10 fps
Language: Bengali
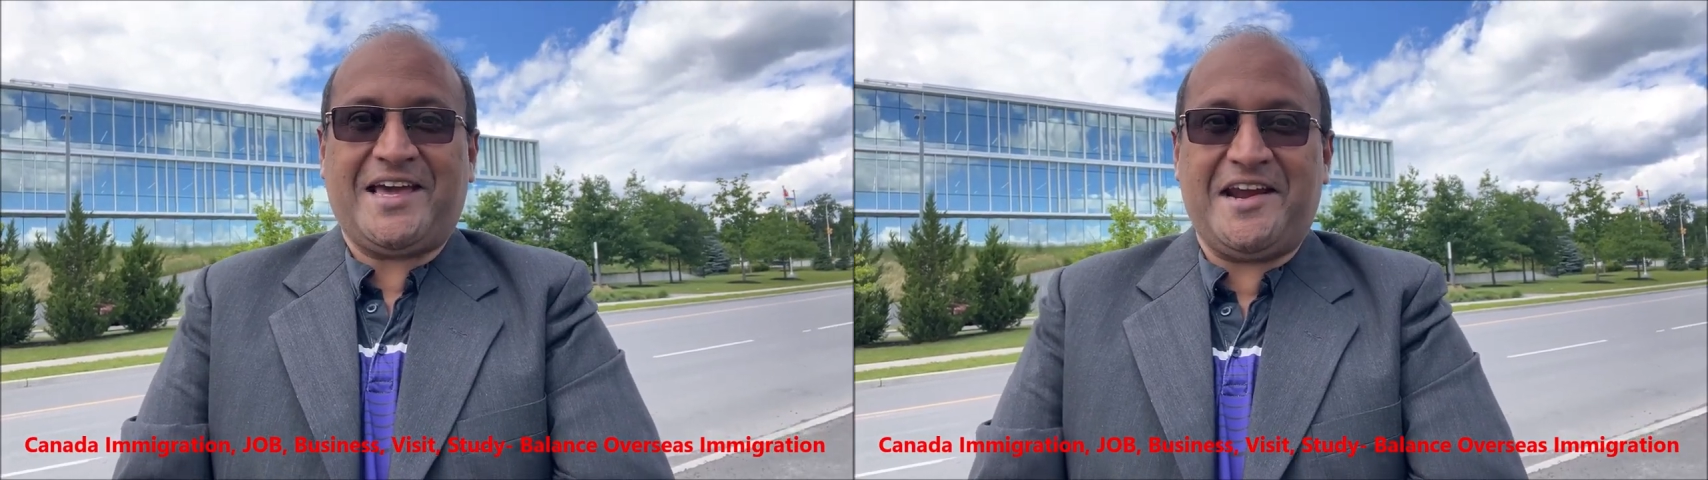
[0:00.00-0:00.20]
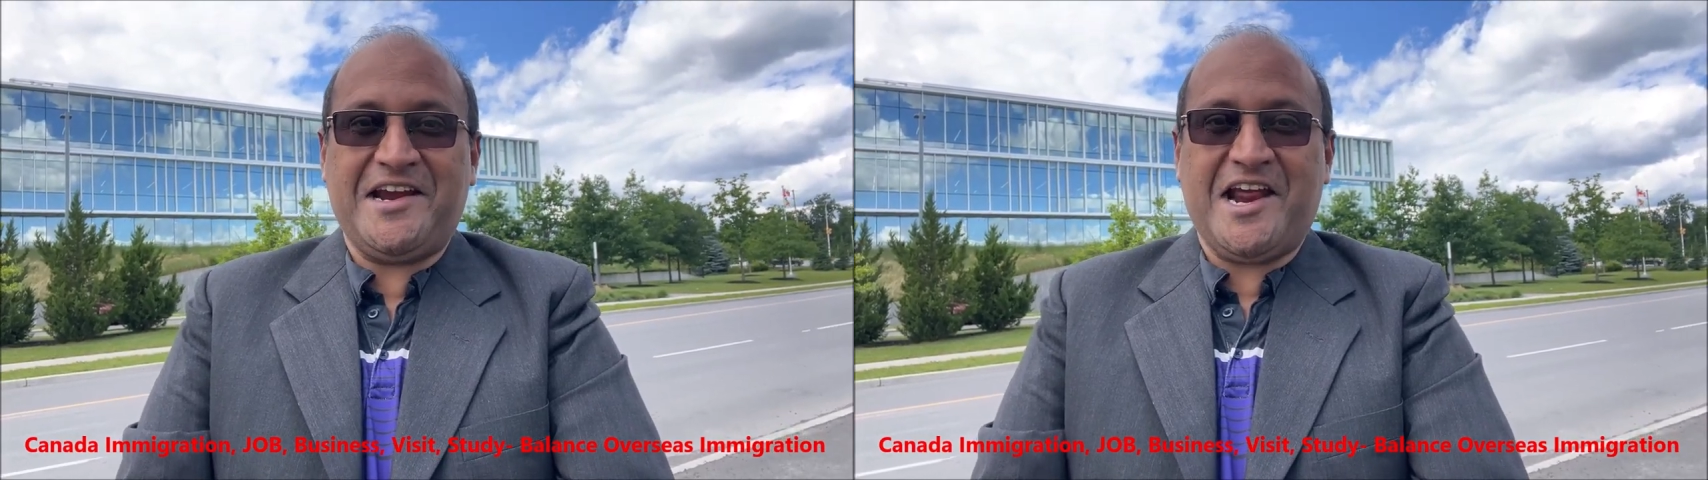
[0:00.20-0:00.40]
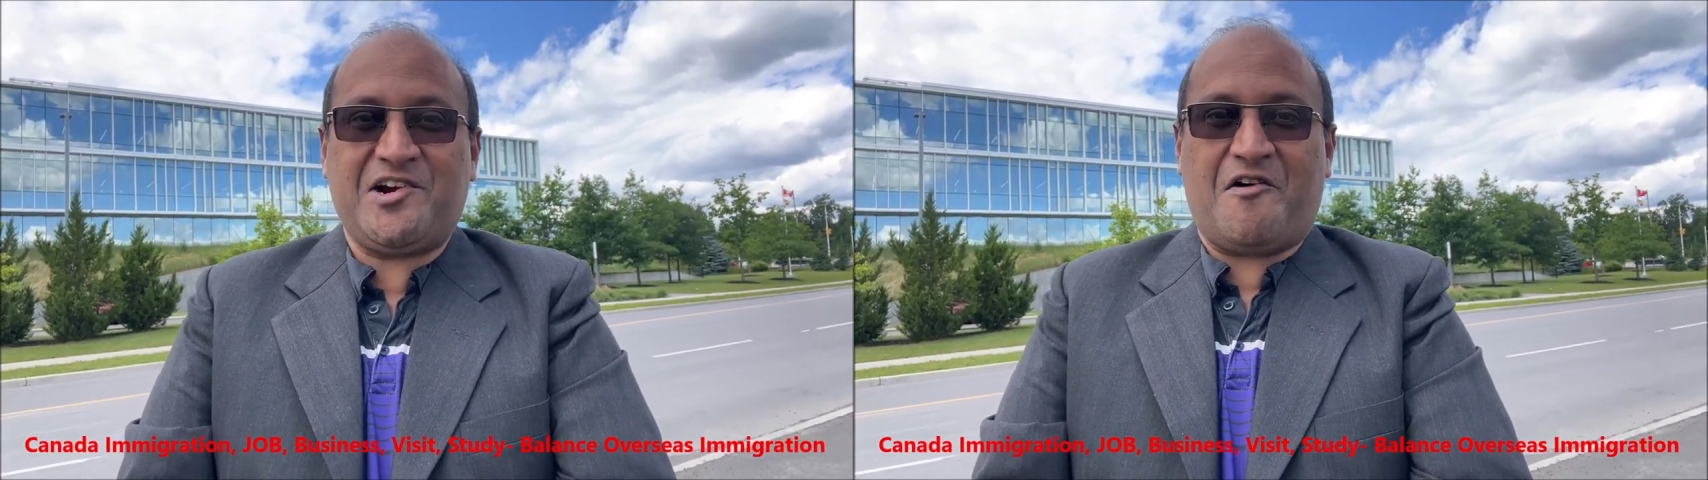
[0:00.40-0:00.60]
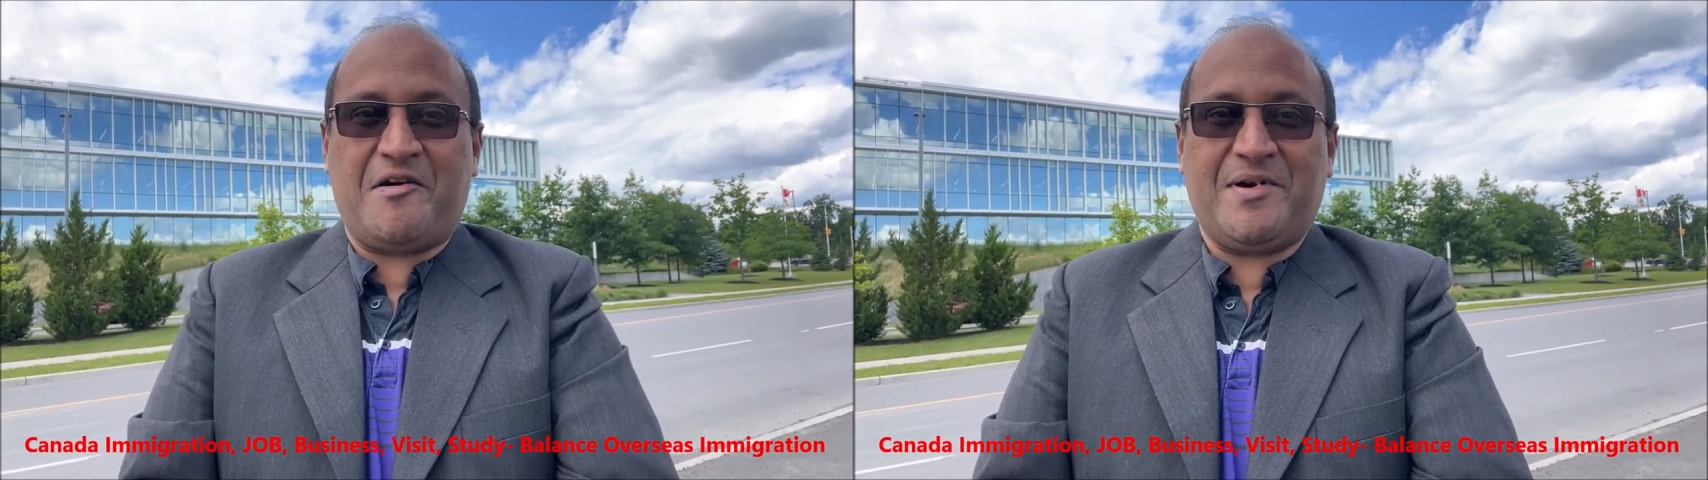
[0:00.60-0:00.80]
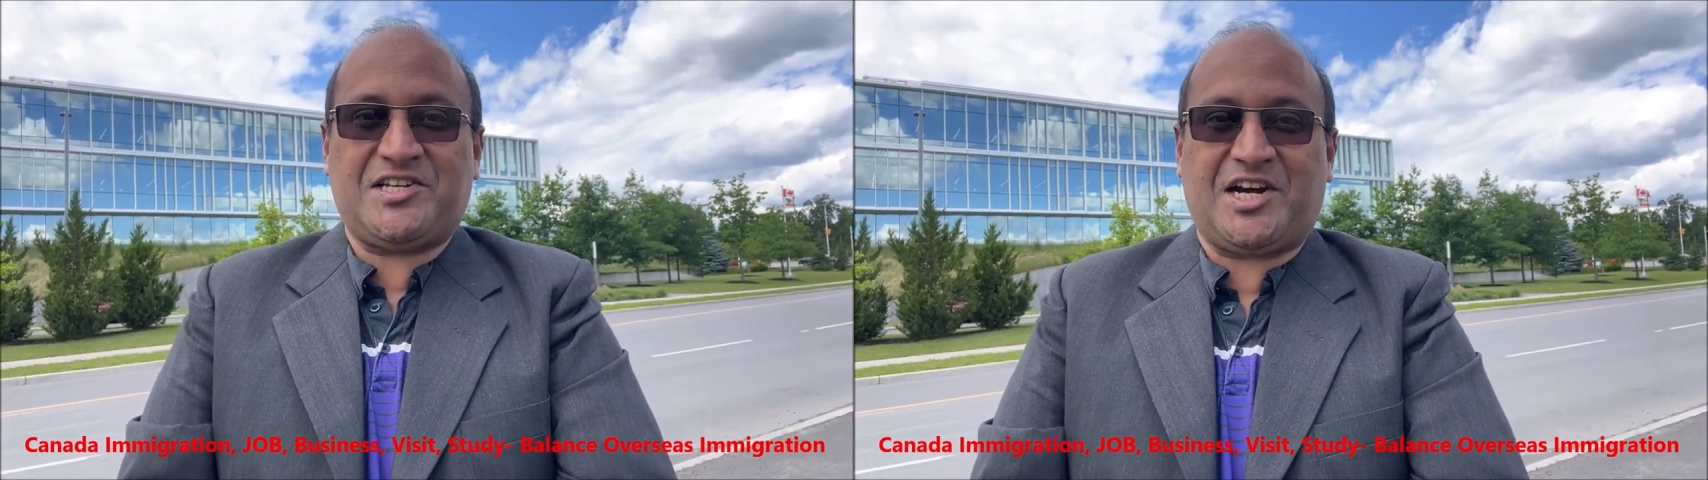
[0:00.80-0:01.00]
কেনেডিয়ান
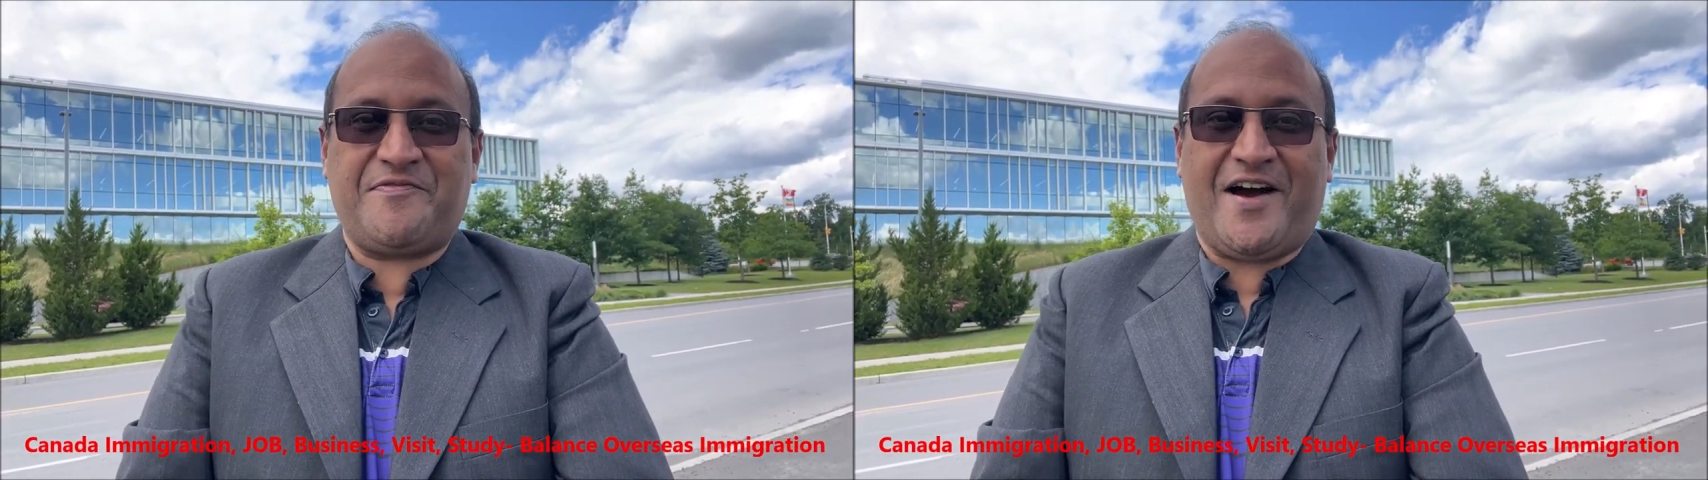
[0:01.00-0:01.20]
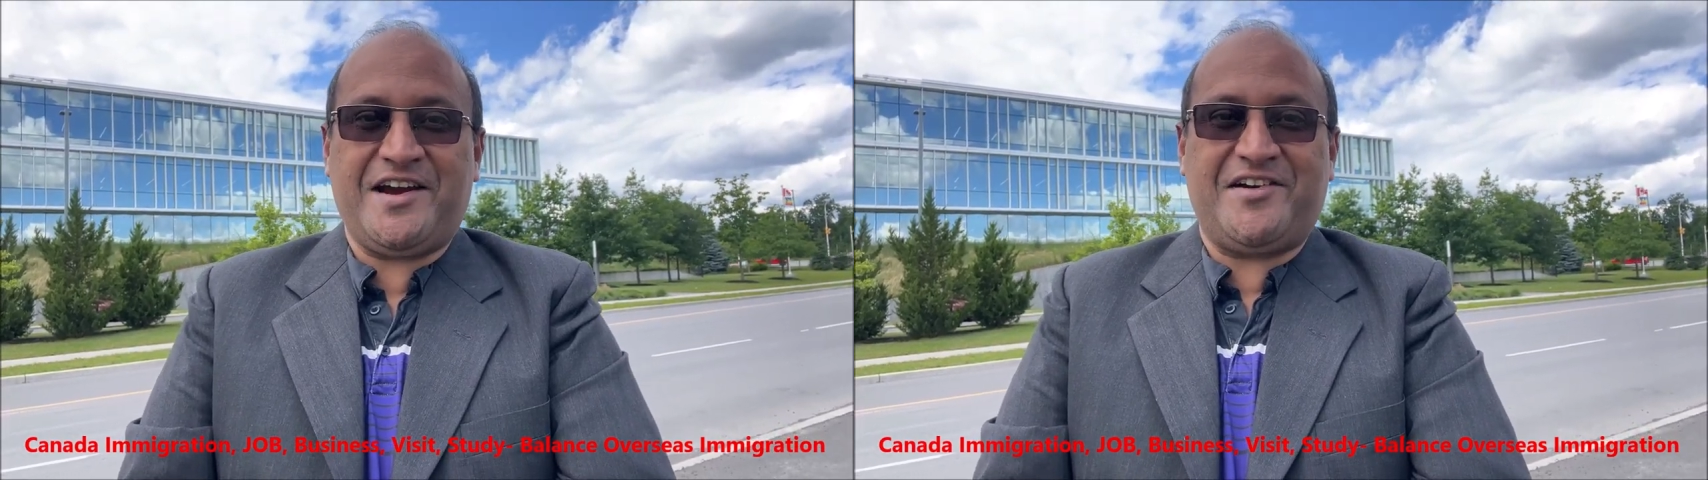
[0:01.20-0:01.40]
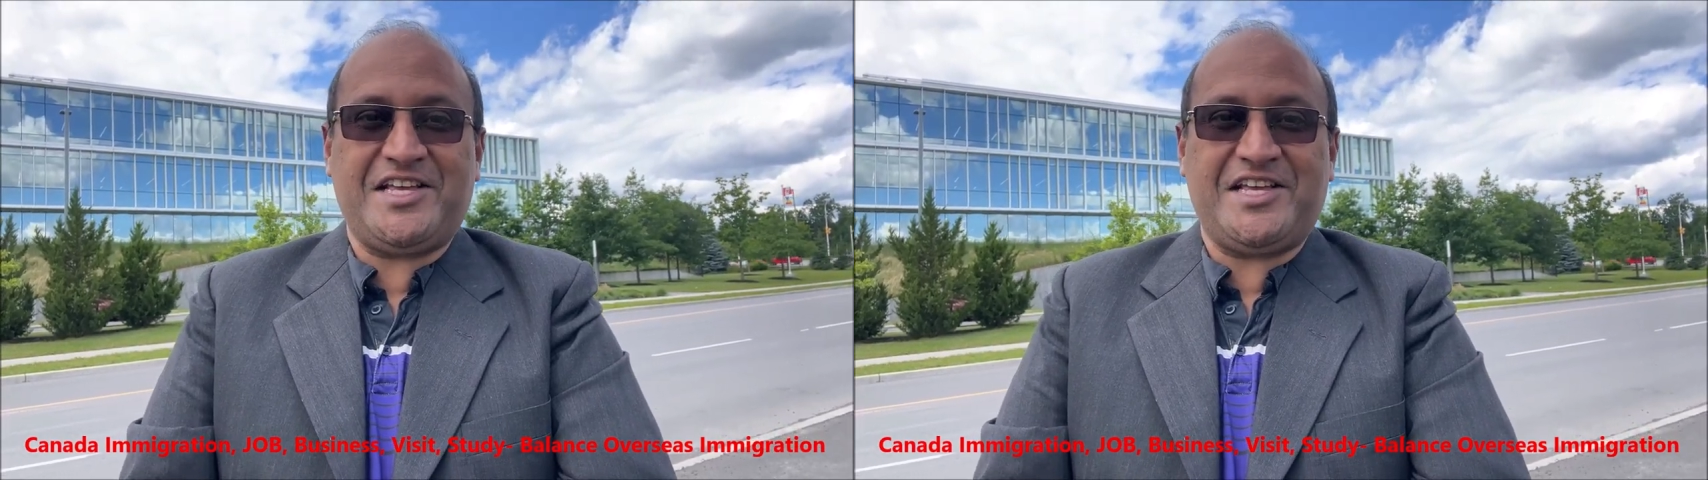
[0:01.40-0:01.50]
গভর্নমেন্ট সার্টিফাইড